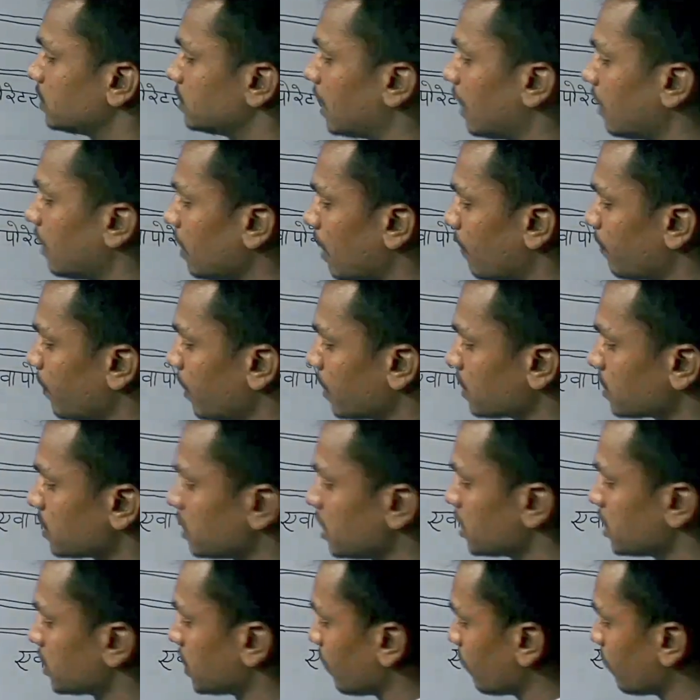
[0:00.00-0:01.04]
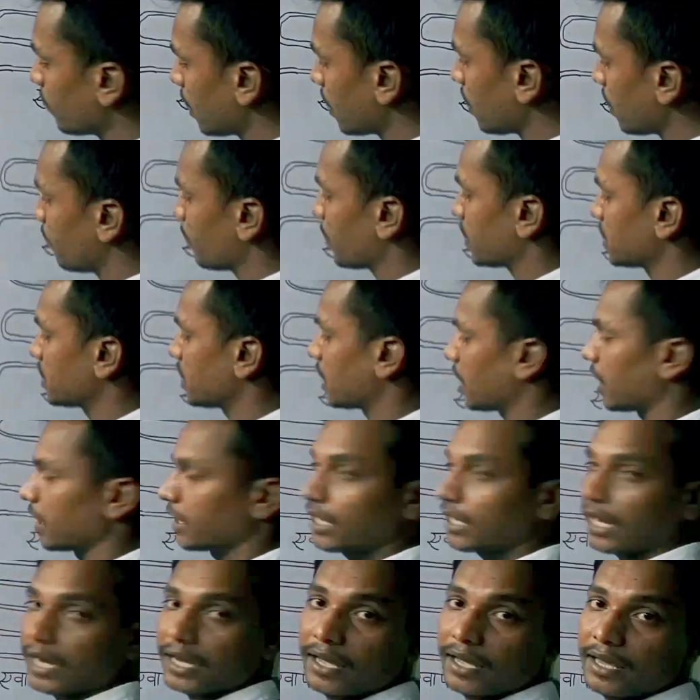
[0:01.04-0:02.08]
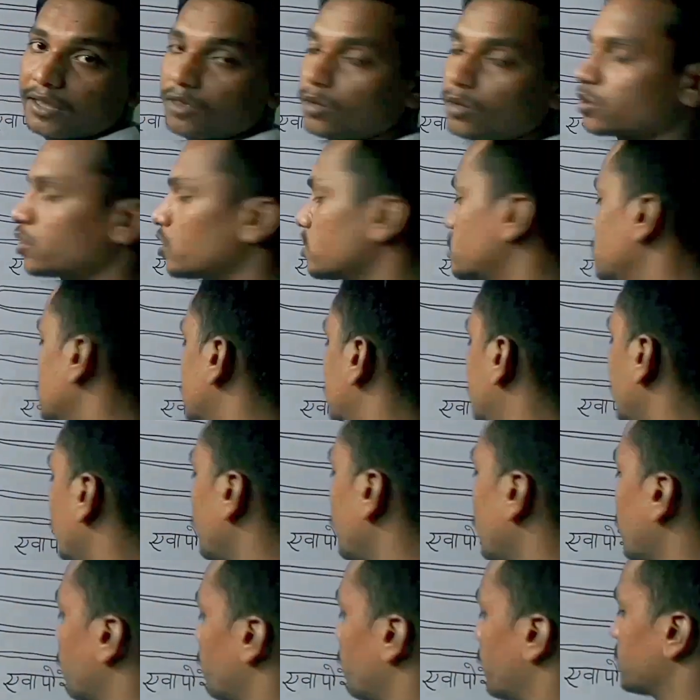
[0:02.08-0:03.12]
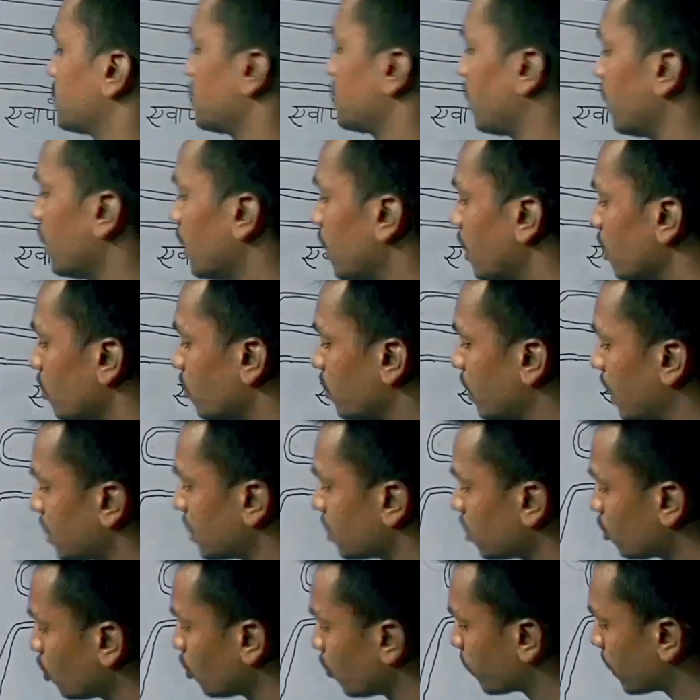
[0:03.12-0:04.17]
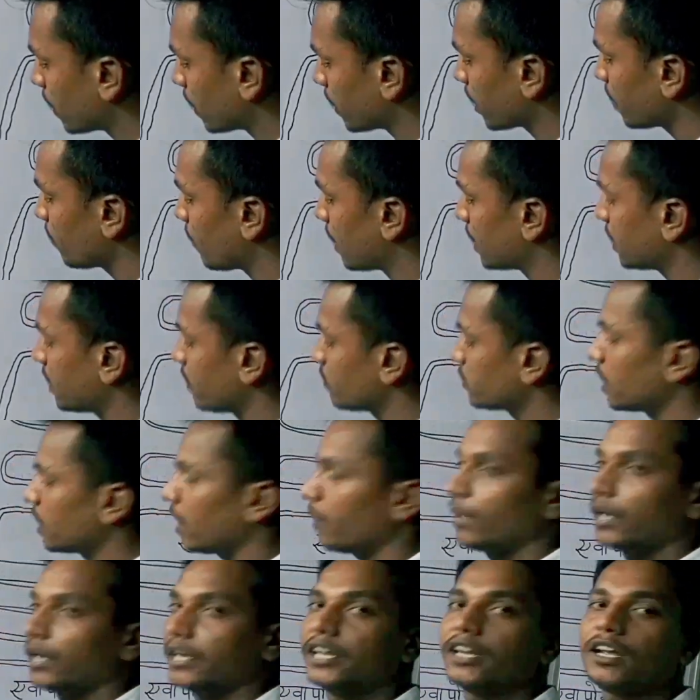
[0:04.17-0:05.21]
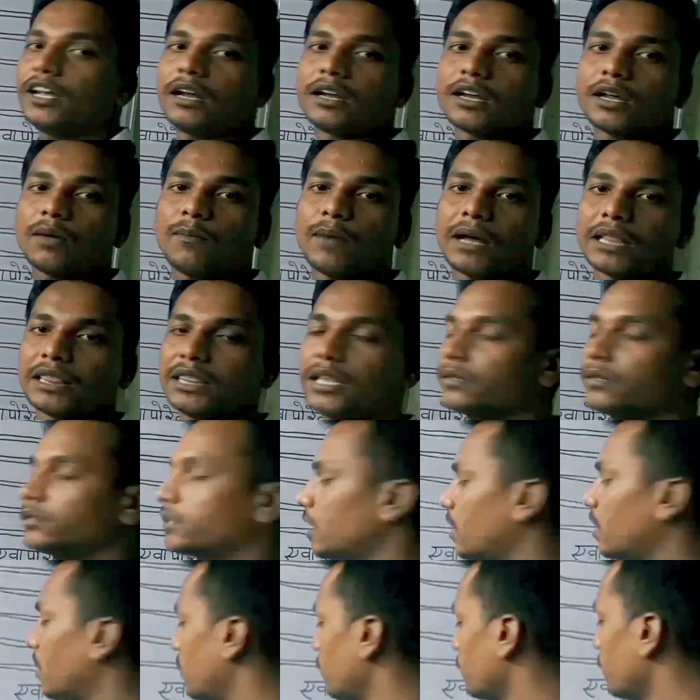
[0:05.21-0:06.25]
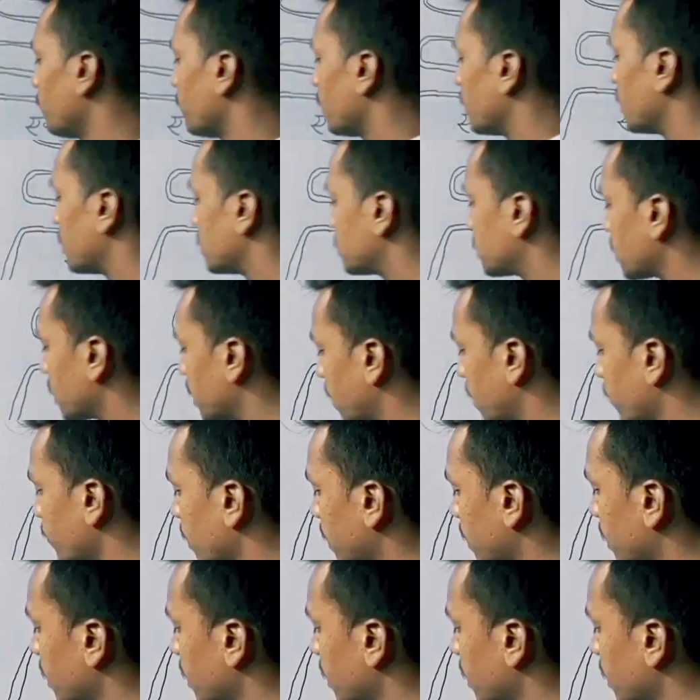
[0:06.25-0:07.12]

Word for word: जहाँ अपना सिस्टम का कंप्रेसर है क्या कहे दोस्तों सिस्टम का कंप्रेसर तो यहाँ तो टूप कटर के माध्यम से बिल्डिंग कट के माध्यम से हम इसे गर्म